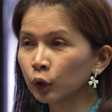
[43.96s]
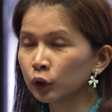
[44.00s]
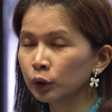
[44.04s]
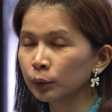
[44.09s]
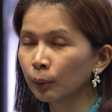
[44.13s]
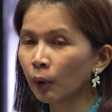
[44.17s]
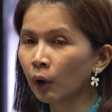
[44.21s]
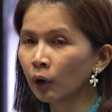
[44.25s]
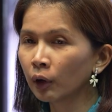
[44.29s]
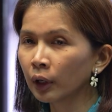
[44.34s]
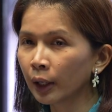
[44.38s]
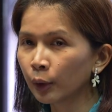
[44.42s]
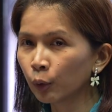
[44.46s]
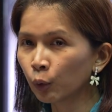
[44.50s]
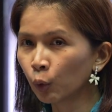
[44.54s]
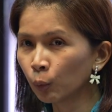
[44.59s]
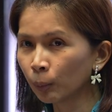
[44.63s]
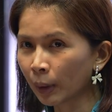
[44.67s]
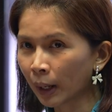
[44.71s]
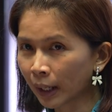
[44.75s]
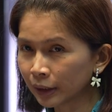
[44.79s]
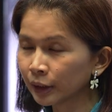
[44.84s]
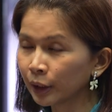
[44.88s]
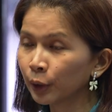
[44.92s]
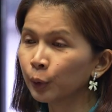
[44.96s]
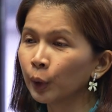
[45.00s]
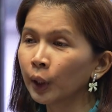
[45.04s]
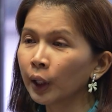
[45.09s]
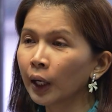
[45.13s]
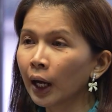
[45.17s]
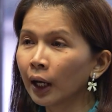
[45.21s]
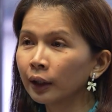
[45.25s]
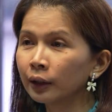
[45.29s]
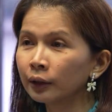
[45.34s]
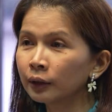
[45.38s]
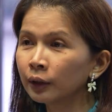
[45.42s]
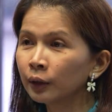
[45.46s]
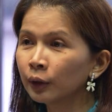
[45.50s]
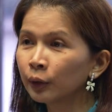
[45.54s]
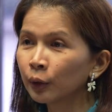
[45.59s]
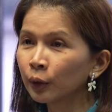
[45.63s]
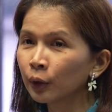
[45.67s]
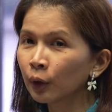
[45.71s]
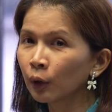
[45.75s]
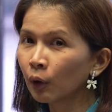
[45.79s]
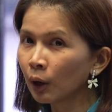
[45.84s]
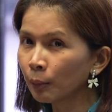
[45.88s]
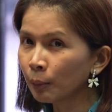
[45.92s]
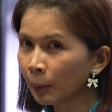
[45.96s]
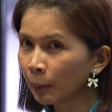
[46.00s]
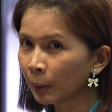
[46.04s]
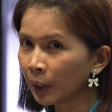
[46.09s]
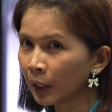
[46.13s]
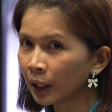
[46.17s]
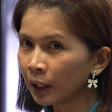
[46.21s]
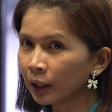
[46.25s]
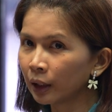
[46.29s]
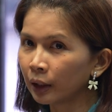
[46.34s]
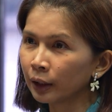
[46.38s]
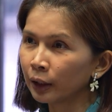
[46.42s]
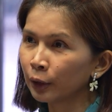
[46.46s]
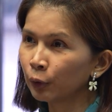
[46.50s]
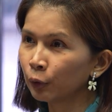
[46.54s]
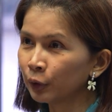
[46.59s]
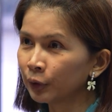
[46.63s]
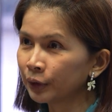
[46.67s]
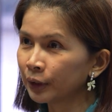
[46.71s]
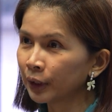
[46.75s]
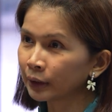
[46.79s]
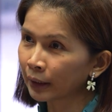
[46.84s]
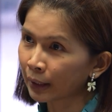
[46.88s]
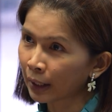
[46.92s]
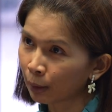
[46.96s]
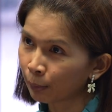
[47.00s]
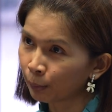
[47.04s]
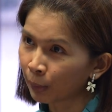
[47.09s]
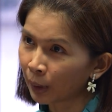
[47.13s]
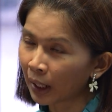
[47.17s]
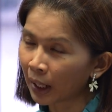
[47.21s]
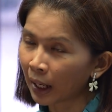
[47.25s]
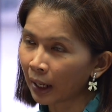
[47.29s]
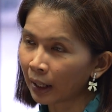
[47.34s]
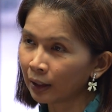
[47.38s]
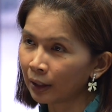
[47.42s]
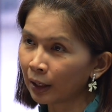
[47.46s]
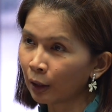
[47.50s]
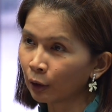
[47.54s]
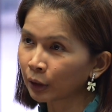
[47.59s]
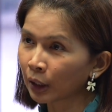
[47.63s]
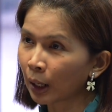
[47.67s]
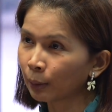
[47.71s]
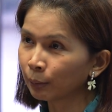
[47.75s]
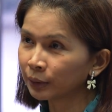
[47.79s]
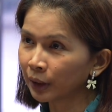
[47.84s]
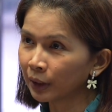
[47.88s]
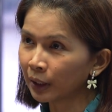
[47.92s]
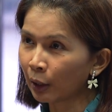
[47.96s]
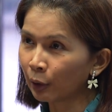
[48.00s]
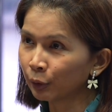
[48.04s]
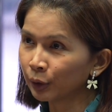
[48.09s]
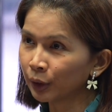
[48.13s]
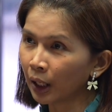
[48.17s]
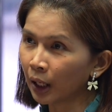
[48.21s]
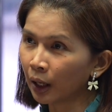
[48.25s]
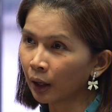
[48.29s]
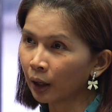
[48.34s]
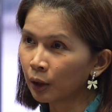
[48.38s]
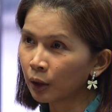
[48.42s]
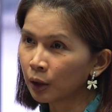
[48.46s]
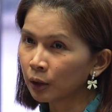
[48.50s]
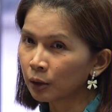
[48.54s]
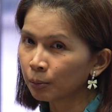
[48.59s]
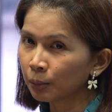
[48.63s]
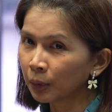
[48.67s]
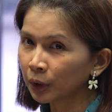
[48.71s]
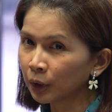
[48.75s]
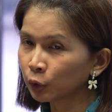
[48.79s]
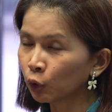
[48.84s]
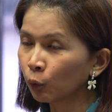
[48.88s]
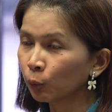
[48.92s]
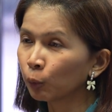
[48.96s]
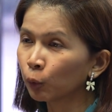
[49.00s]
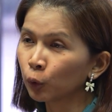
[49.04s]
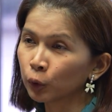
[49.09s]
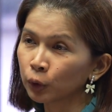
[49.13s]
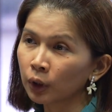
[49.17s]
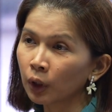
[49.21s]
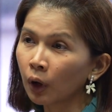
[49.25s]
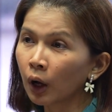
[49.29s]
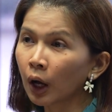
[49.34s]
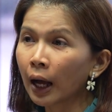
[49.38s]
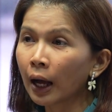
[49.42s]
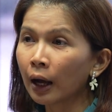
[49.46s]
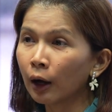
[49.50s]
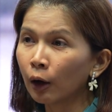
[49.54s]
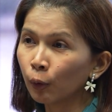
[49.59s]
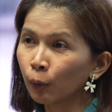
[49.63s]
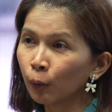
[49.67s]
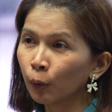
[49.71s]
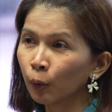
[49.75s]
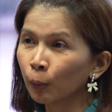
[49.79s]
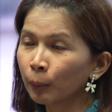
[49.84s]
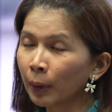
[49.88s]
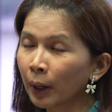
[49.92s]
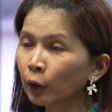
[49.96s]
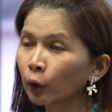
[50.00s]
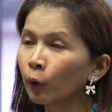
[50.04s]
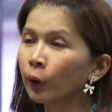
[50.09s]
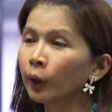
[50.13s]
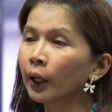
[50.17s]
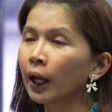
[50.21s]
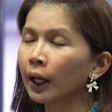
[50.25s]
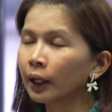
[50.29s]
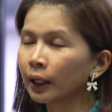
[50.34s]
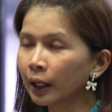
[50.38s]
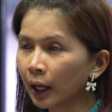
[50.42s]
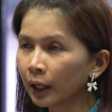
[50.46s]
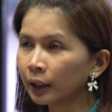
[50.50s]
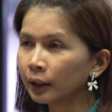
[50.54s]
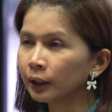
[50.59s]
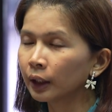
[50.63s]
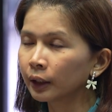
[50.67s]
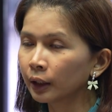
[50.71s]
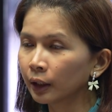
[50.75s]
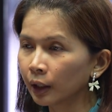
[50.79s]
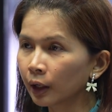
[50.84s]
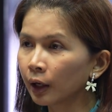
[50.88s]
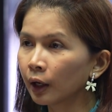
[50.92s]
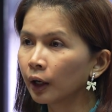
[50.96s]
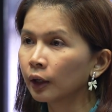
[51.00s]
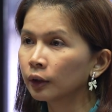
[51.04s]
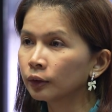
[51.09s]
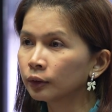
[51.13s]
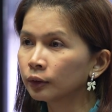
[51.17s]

โดยเฉพาะในกลุ่มอาเซียนด้วยกัน ว่าแบบ เอ๊ะอินโดนีเซียจะทำอะไร แล้วทำเสร็จแล้วเนี่ยมันจะส่งผลต่อเขามากน้อยแค่ไหนอย่างนี้ค่ะ